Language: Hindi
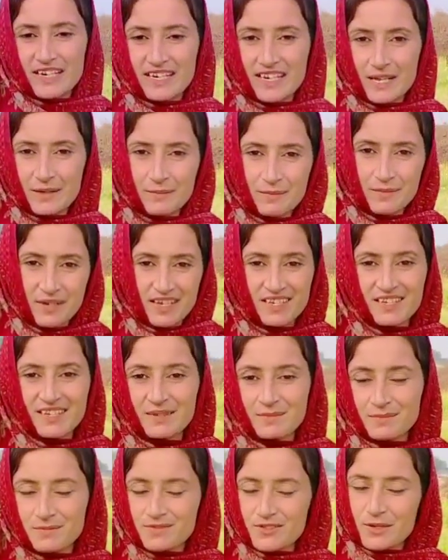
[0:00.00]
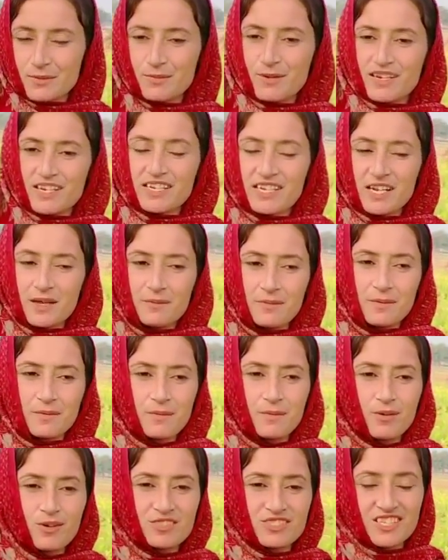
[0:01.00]
टाइम में सुबह के टाइम में भी
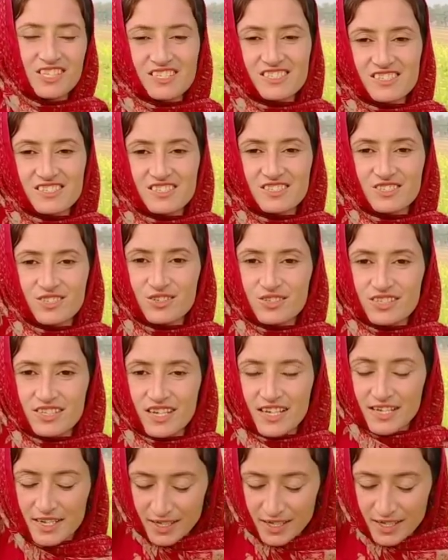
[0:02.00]
बहुत ज़्यादा सर्दी होती है